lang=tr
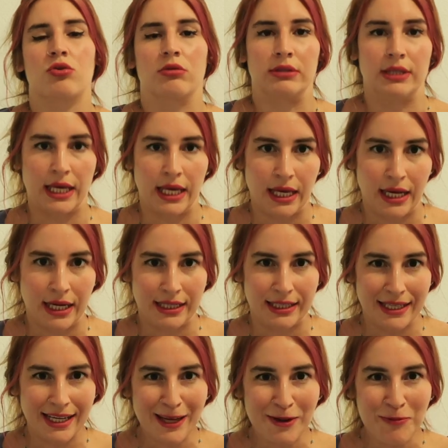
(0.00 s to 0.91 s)
çok
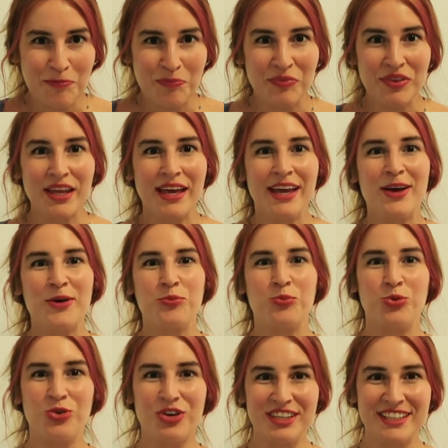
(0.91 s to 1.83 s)
değerli.
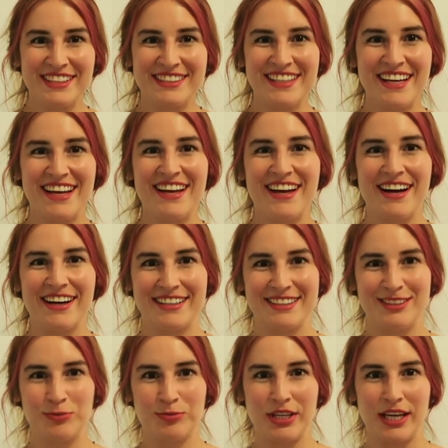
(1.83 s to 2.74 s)
Bu arada
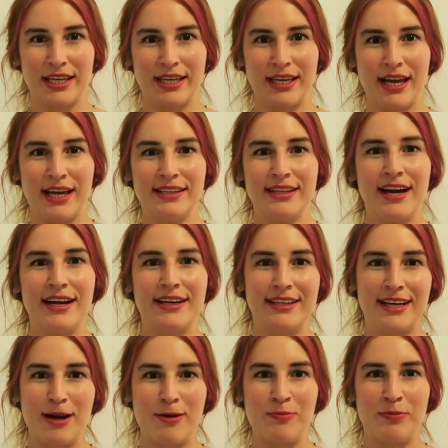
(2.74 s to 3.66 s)
aklımdayken
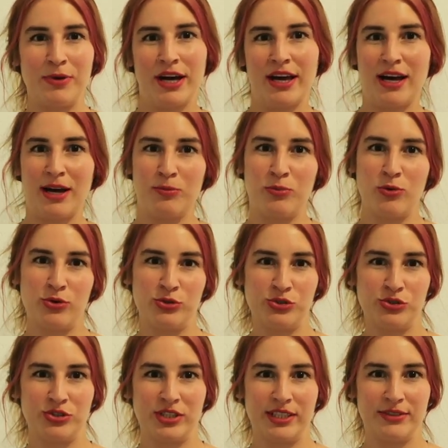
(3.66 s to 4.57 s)
arkam baya
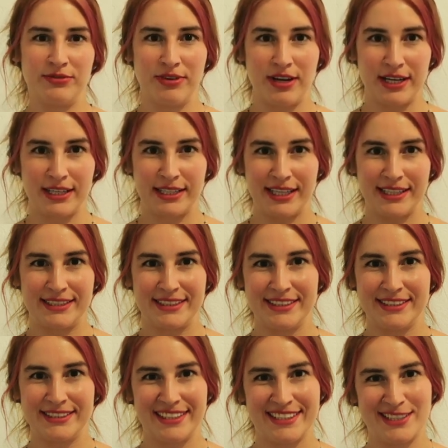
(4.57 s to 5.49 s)
boş hani fark
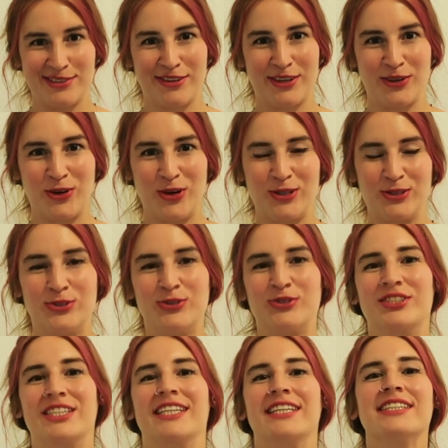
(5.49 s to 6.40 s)
ettiyseniz ve
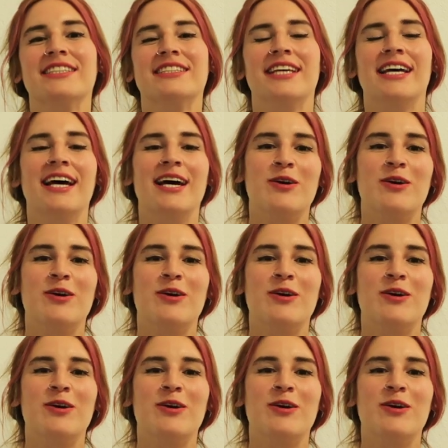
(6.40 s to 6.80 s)
gördüyseniz